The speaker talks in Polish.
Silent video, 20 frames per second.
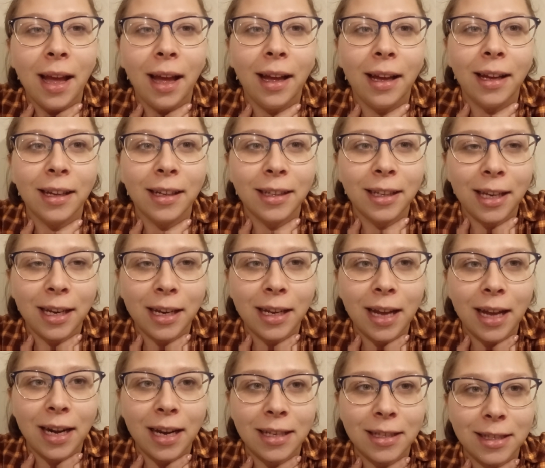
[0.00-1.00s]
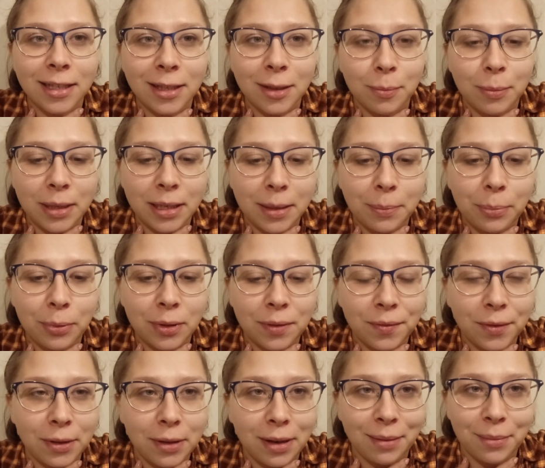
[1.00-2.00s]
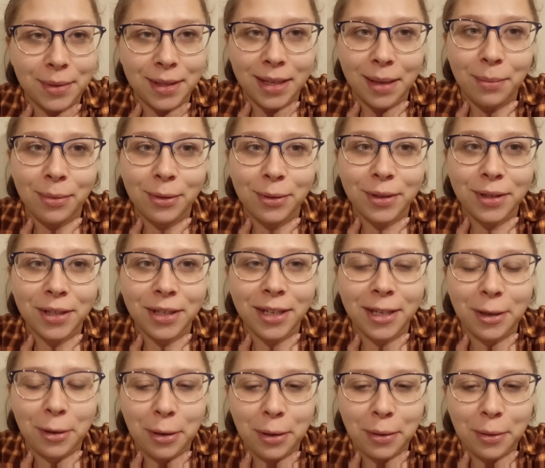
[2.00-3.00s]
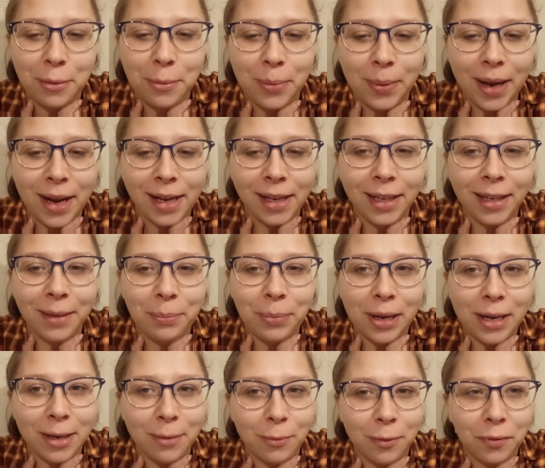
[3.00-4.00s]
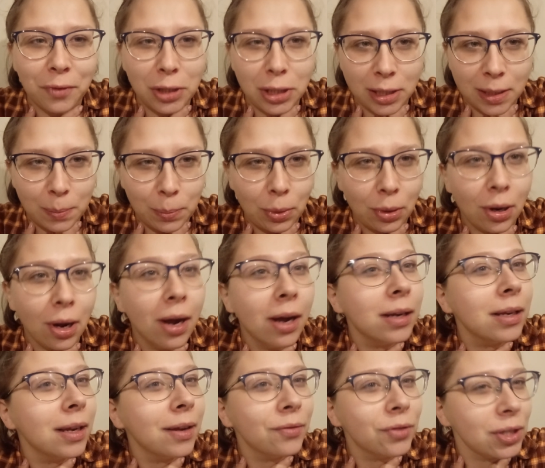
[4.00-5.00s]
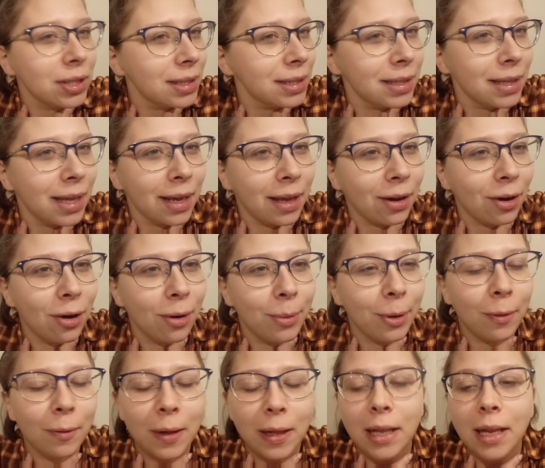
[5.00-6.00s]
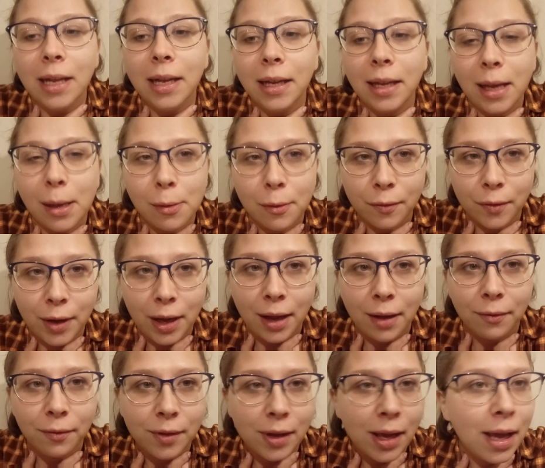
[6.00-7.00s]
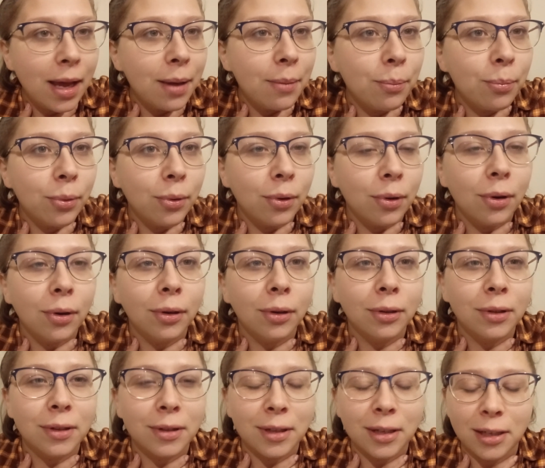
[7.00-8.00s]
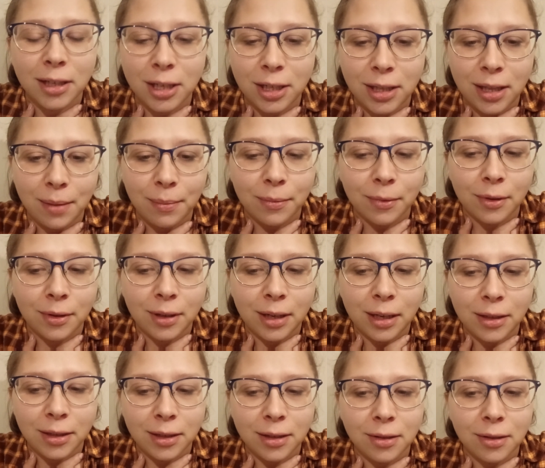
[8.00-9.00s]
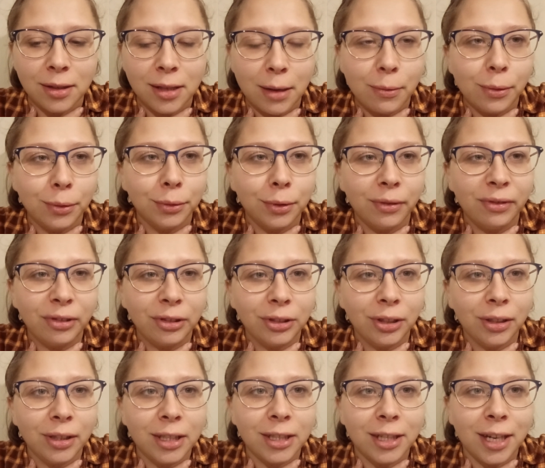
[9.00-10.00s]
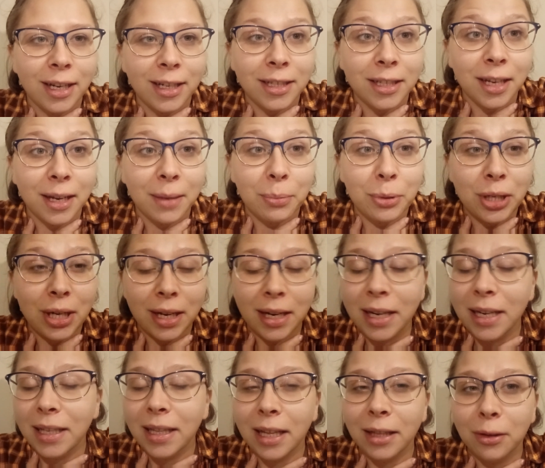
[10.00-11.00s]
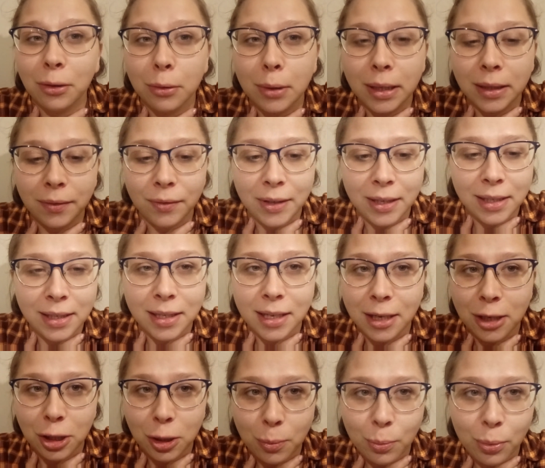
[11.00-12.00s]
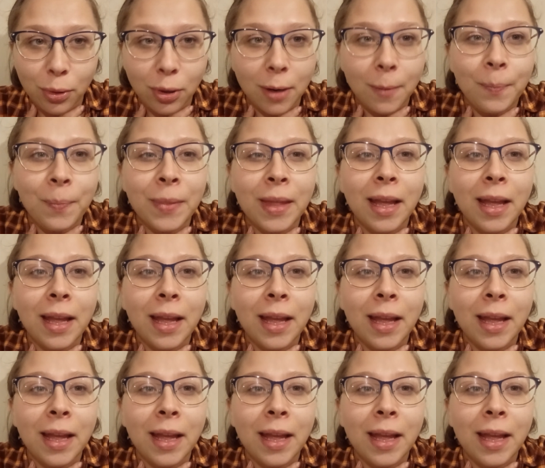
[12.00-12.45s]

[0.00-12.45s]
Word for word: E, kilka razy sobie pozwoliłam zabluźnić u pani. Pani mówi, że spokojnie, wszyscy tak robią. Ja mówię, wiem, bo gdzieś tam kiedyś zostało udowodnione, że jak się przeklina, to łatwiej znieść ból.